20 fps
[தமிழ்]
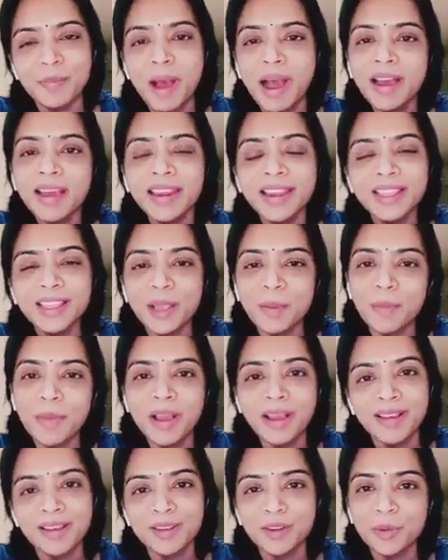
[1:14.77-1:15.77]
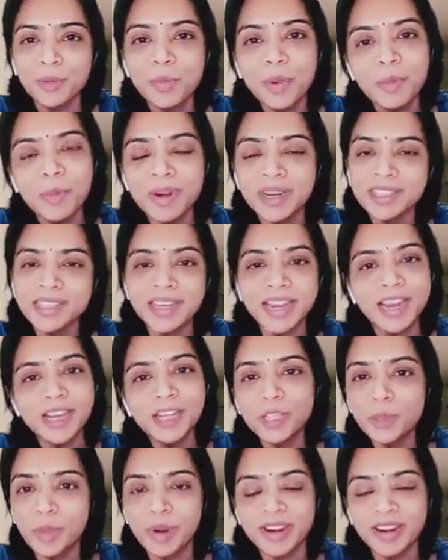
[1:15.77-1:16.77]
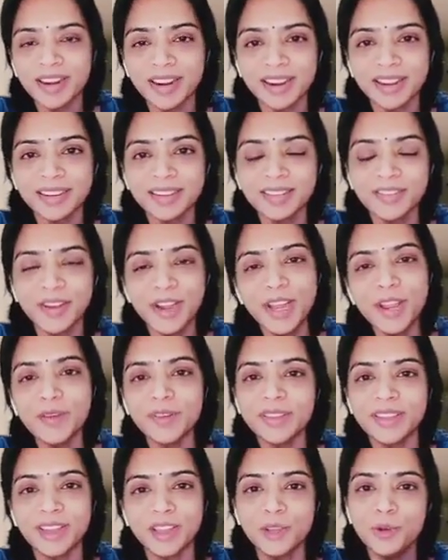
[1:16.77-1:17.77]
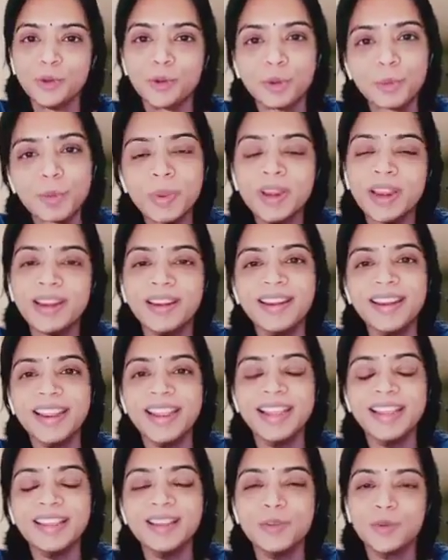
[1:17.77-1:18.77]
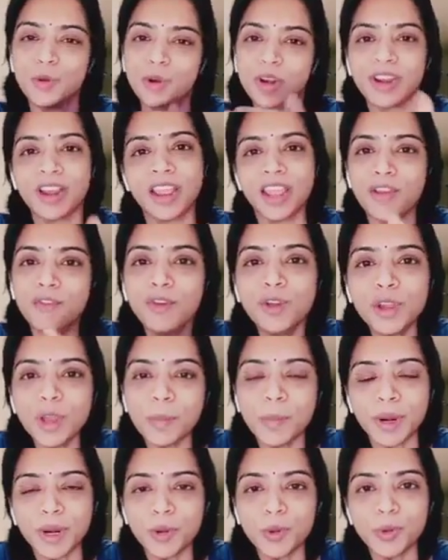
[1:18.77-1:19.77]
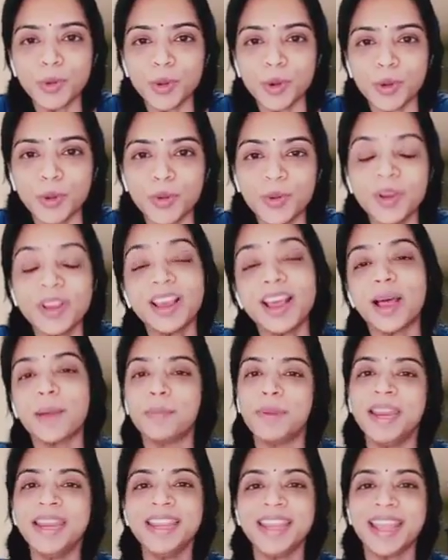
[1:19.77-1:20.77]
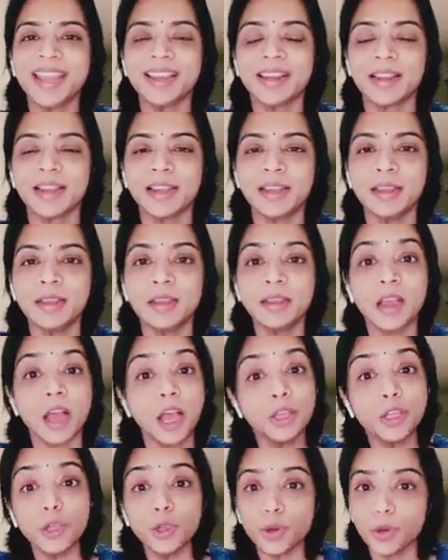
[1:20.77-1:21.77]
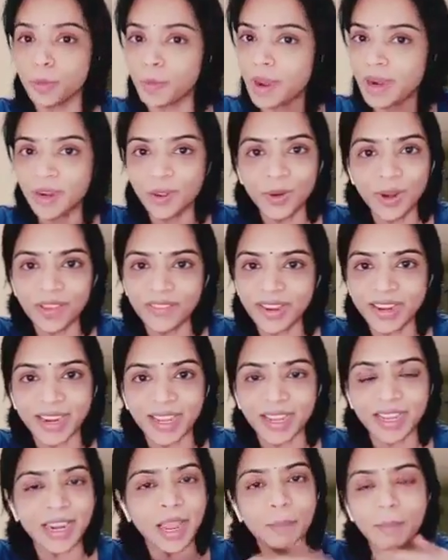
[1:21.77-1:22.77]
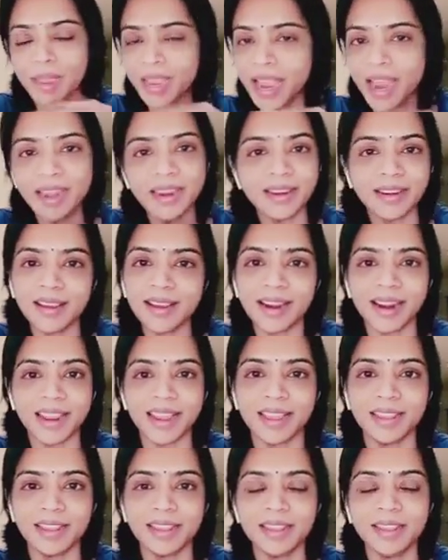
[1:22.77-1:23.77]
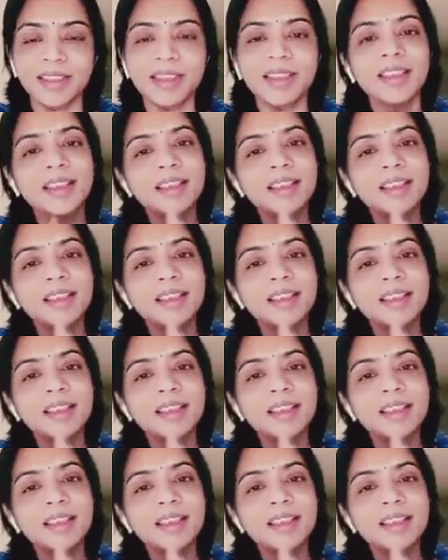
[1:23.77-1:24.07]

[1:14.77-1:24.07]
பார்க்குற இந்த அம்மா ரொம்ப மனசு நெகிழ்ந்து போயிடுறாங்க வெளியே வந்து ஐயோ ரொம்ப நன்றிங்க உங்களுக்கு நான் எவ்வளோங்க பணம் கொடுக்கணும் அப்படின்னு கேட்குறாங்க ஐயோ பணம்லாம் வேணாங்க நான் மெக்கானிக்லாம் கிடையாது